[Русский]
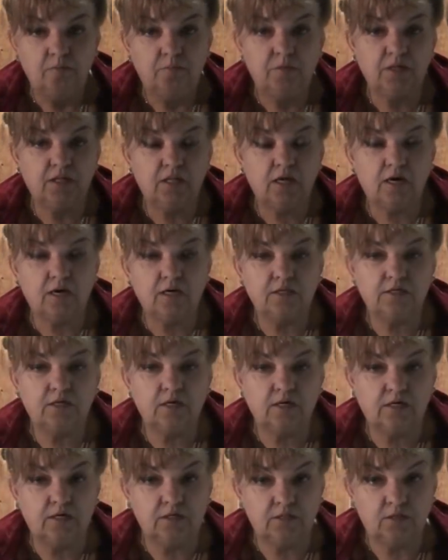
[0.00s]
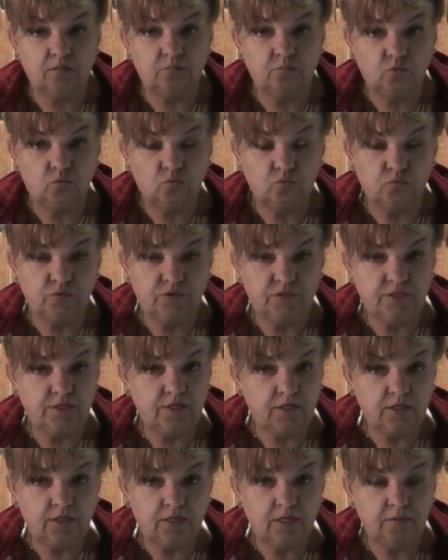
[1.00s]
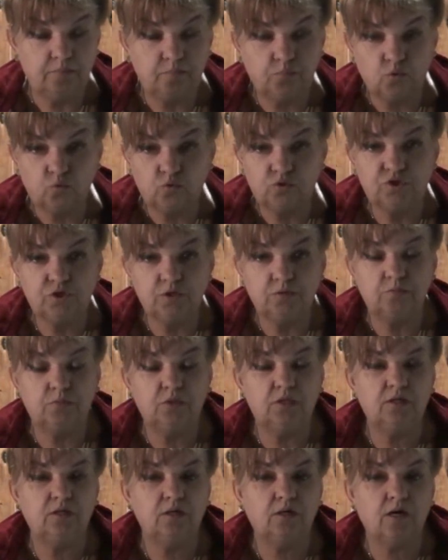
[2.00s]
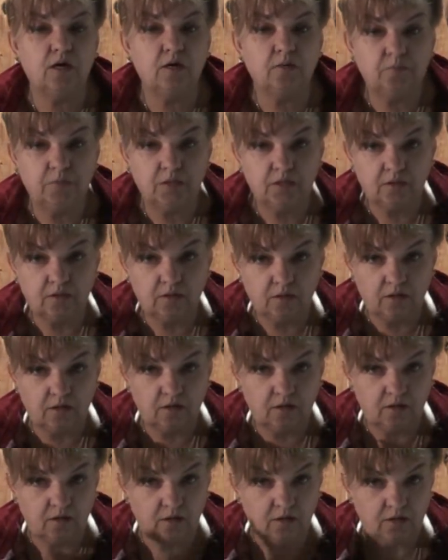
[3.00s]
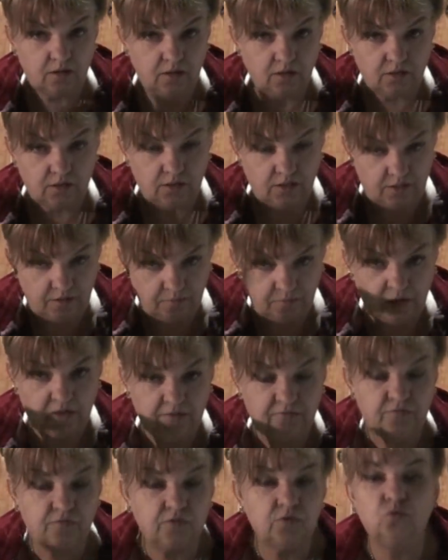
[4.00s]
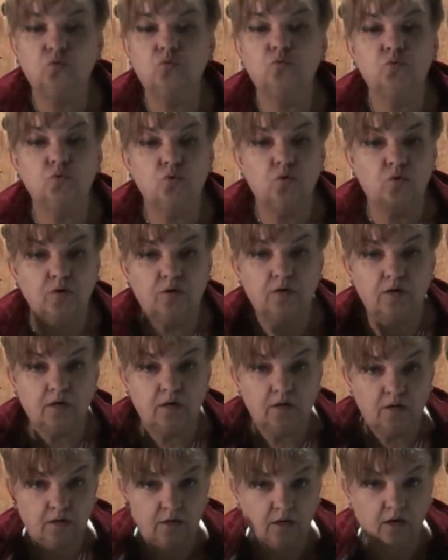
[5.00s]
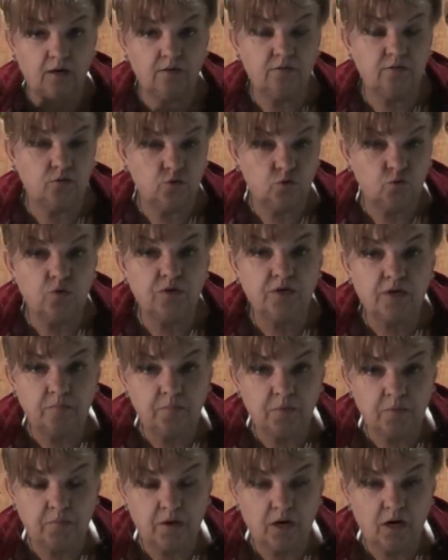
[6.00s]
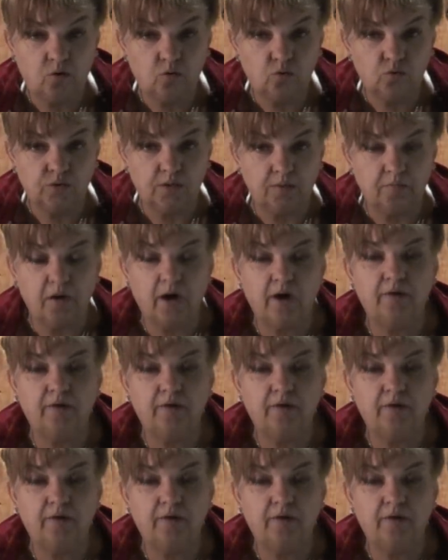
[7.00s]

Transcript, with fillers: Прилагать к этому усилия и прочее мы как бы э, имеем в виду, но э, только мимоходом.